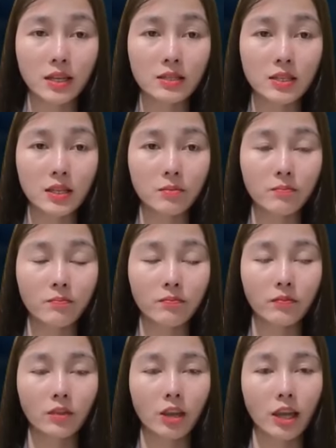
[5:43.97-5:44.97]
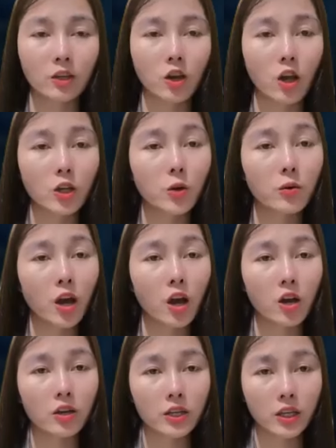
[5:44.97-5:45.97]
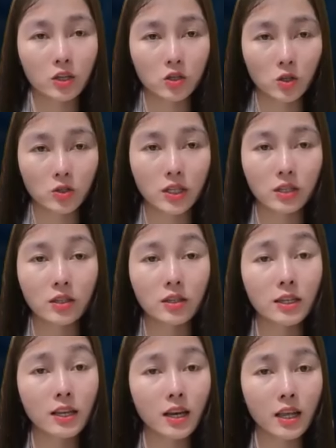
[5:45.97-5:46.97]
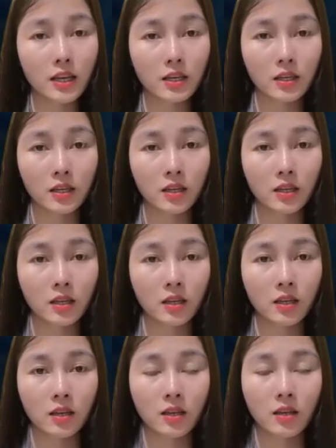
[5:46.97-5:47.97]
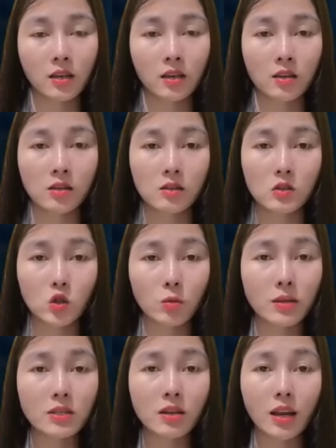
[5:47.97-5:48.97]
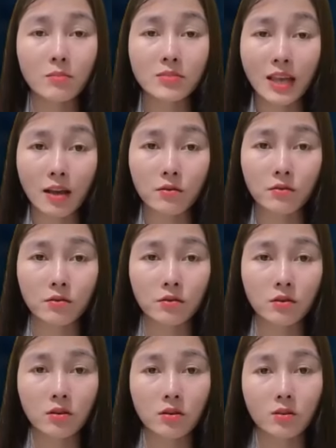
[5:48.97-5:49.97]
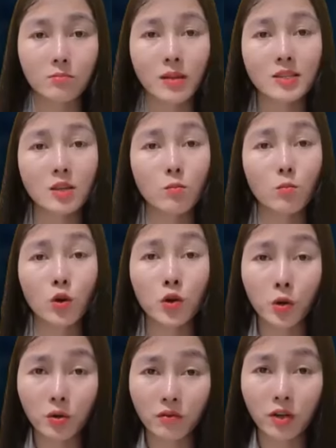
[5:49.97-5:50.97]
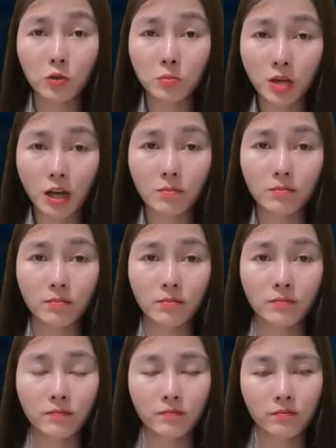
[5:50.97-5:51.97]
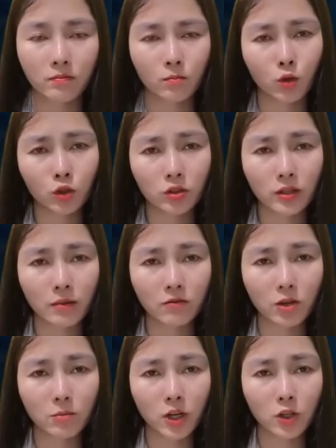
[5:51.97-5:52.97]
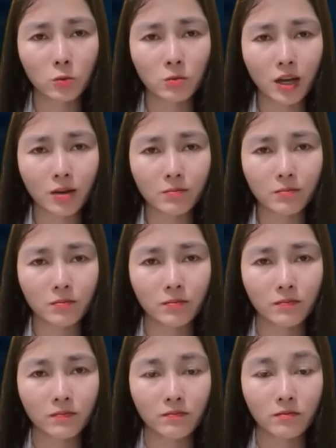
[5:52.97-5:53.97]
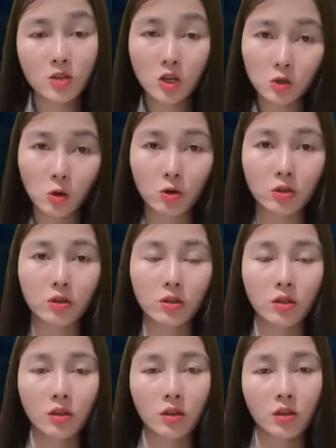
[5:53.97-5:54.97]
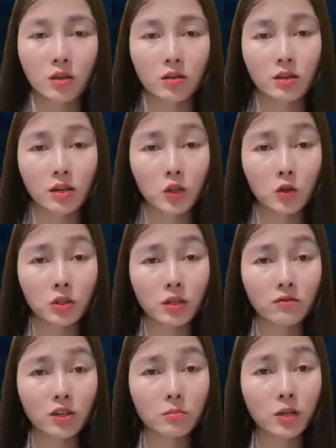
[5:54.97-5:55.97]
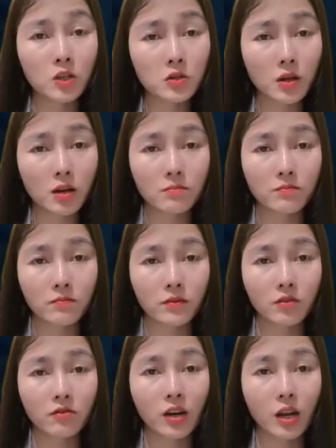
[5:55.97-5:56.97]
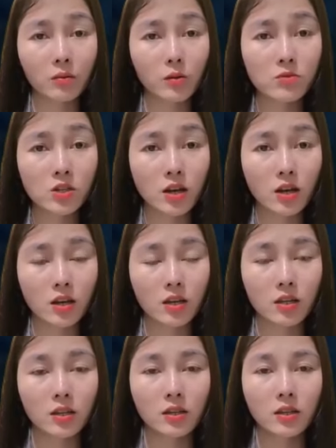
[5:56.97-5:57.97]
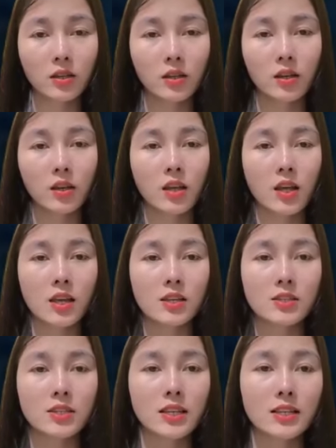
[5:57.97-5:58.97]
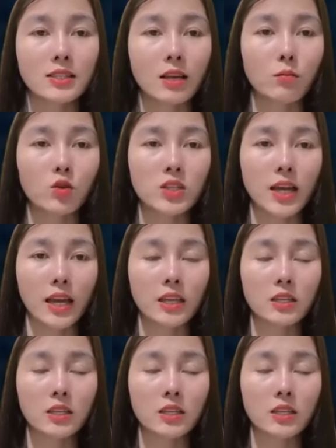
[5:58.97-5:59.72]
Xuân dìu Thông đến ngồi bên bàn ăn. Cô đưa cốc nước chanh cho anh, còn mình thì quay sang dọn dẹp bếp núc. Thông uống một ngụm nước, cổ họng có chút thoải mái hơn lúc nãy. Anh nhìn chằm chằm vào người phụ nữ đang đi qua đi lại trước mặt mình. Chiếc áo thun khoét sâu